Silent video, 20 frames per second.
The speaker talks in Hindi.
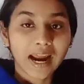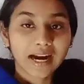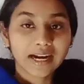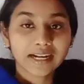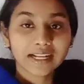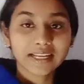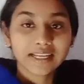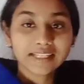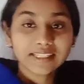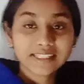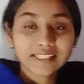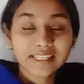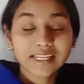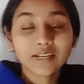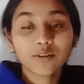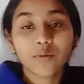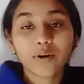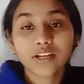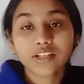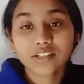एंड इनसे
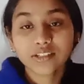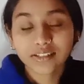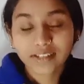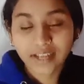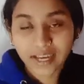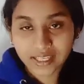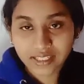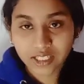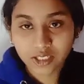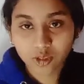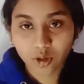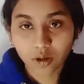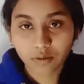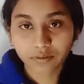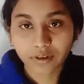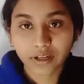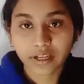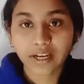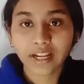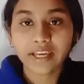क्वेश्चन कैसे
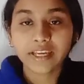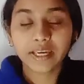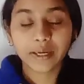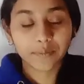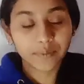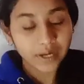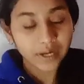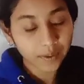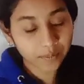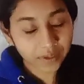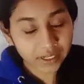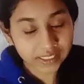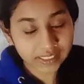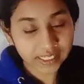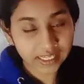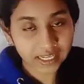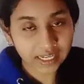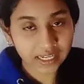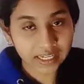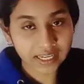सॉल्व करना है ये भी हमने
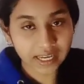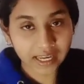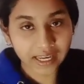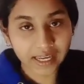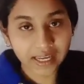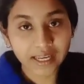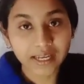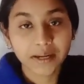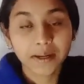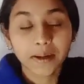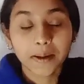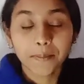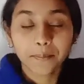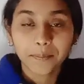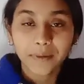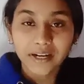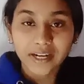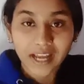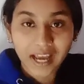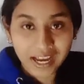सीख लिया है
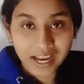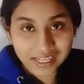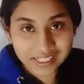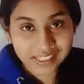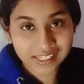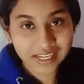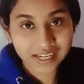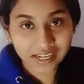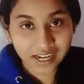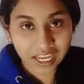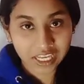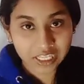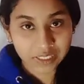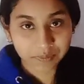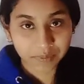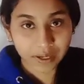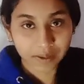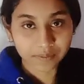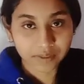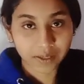बट आज के क्लास
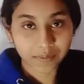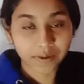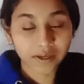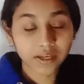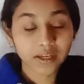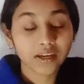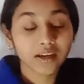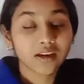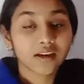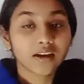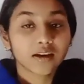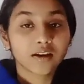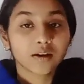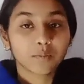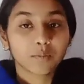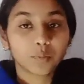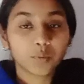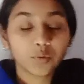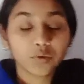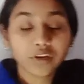में हम सभी
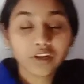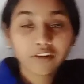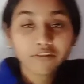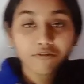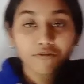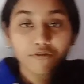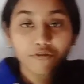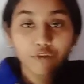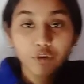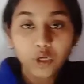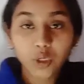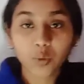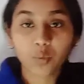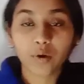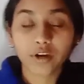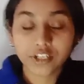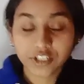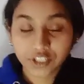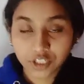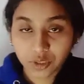पूरे फुल
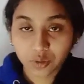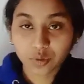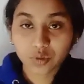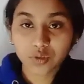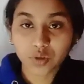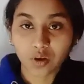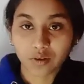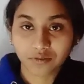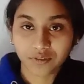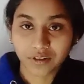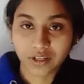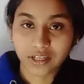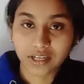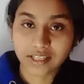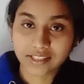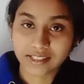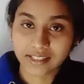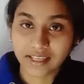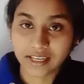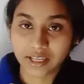क्वेश्चन को सॉल्व
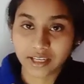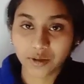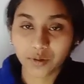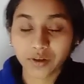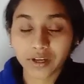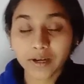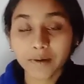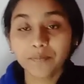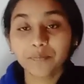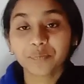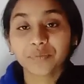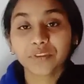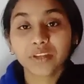करना सीखेंगे ओके okay?